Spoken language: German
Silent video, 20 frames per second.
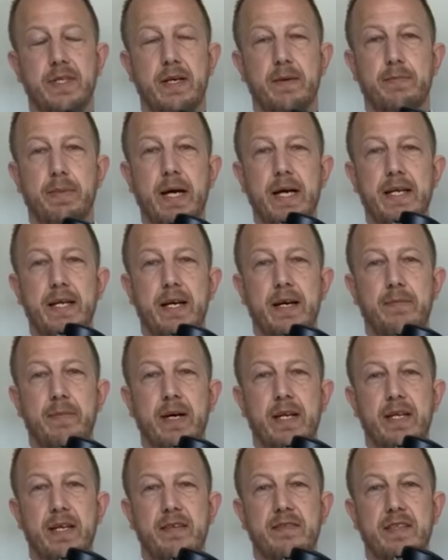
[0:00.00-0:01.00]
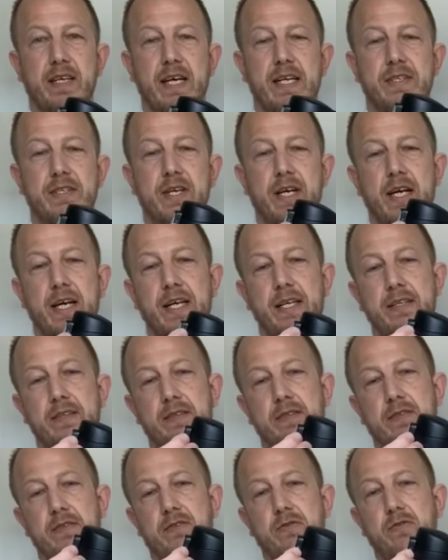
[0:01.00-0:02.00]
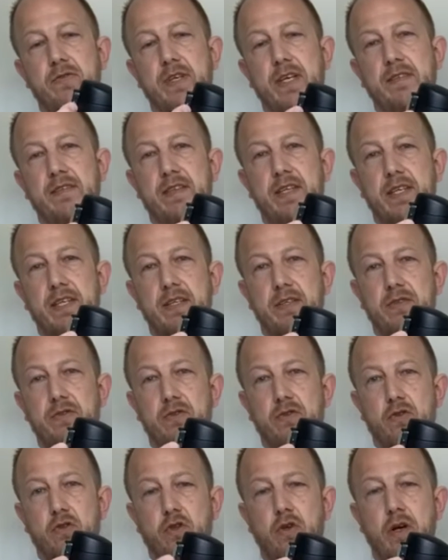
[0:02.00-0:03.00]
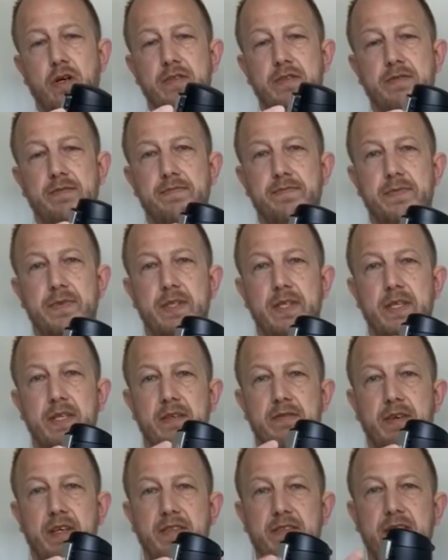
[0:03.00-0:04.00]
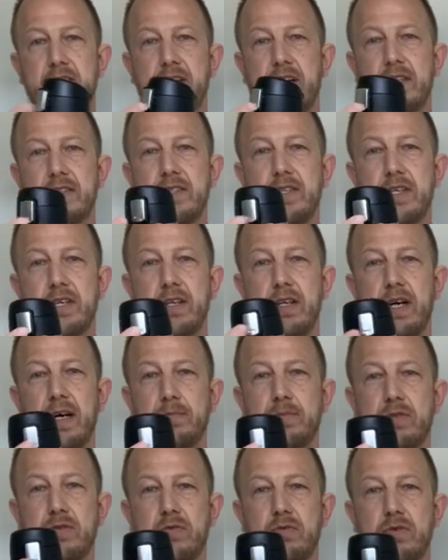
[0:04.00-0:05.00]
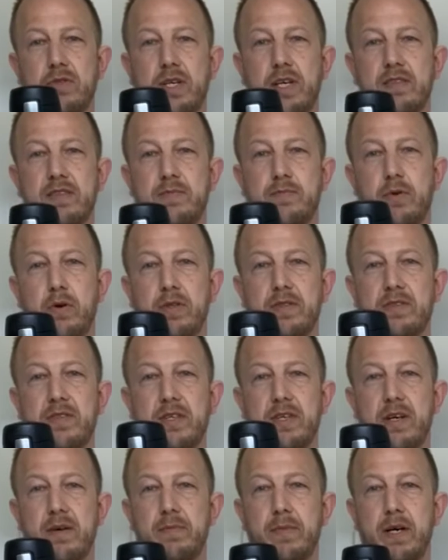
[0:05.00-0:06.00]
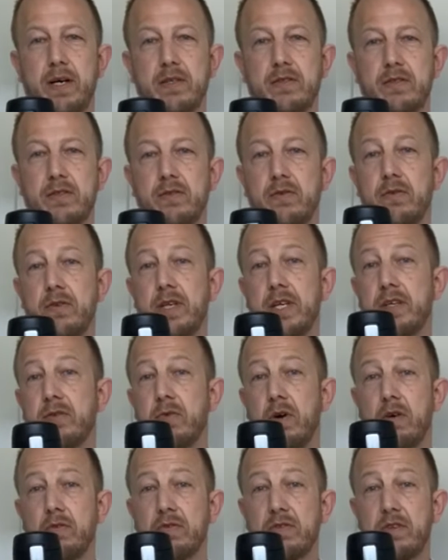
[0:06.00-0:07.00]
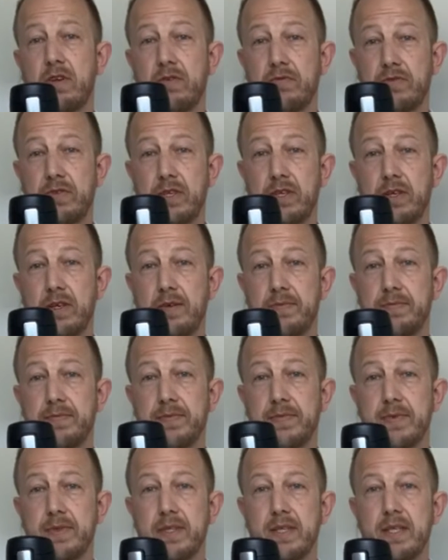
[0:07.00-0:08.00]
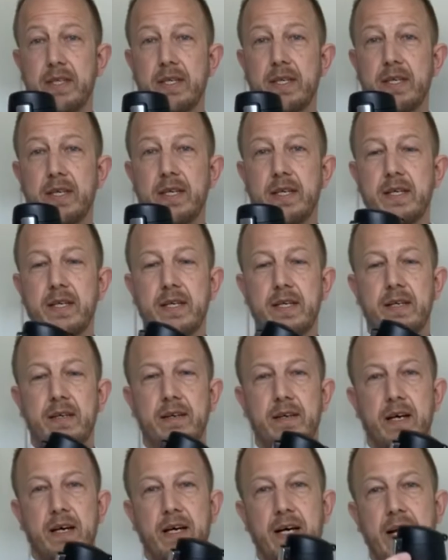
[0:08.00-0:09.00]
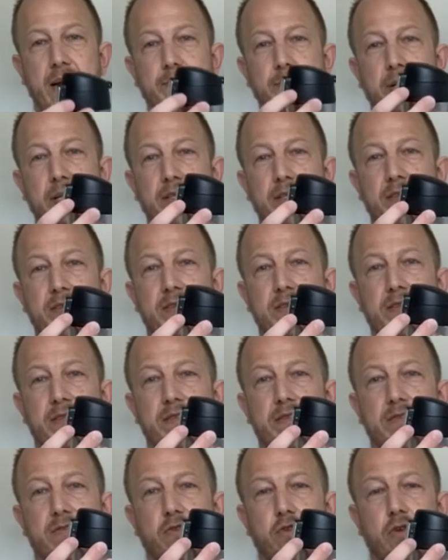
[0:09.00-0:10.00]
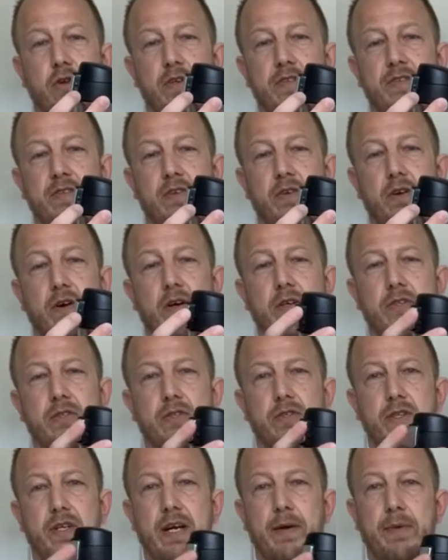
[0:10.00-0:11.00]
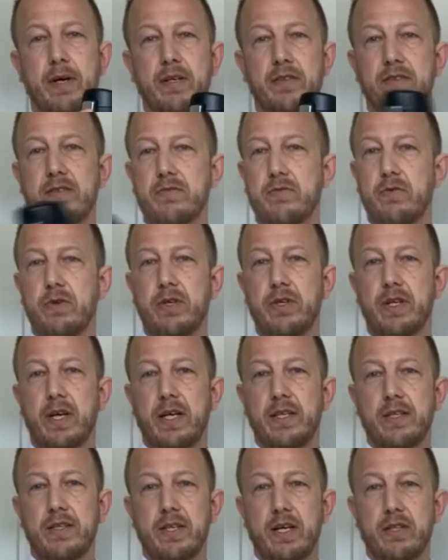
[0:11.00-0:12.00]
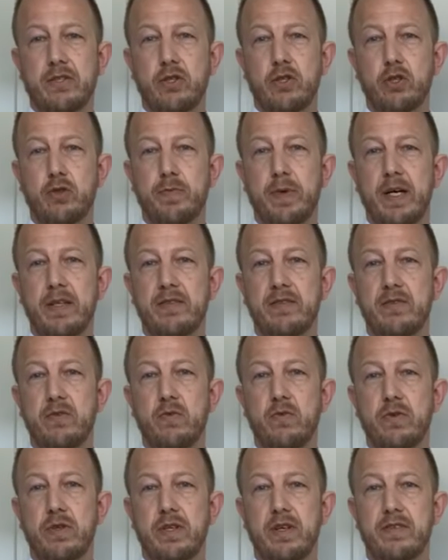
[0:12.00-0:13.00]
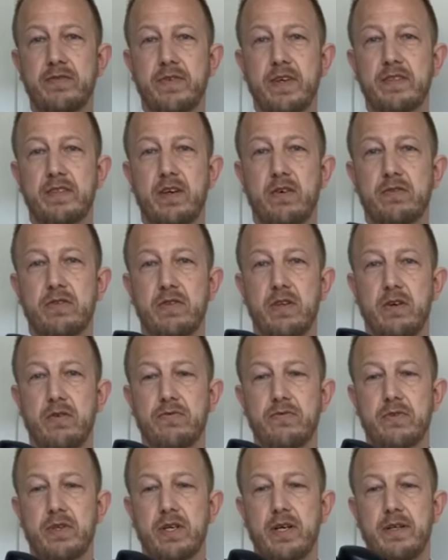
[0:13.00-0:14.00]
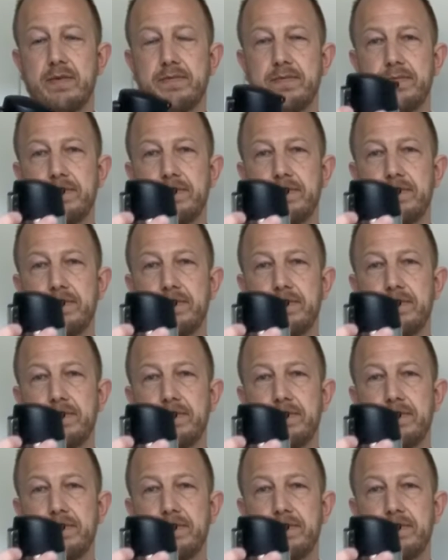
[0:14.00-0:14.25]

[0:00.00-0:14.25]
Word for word: Beide haben an der Seite ein zusätzliches Schloss, was den Artikel absolut transportsicher macht und nicht nur auslaufsicher. Hat man dieses Schloss gelockt, kann man es ruhig in eine Tasche schmeißen, ohne dass was auslaufen kann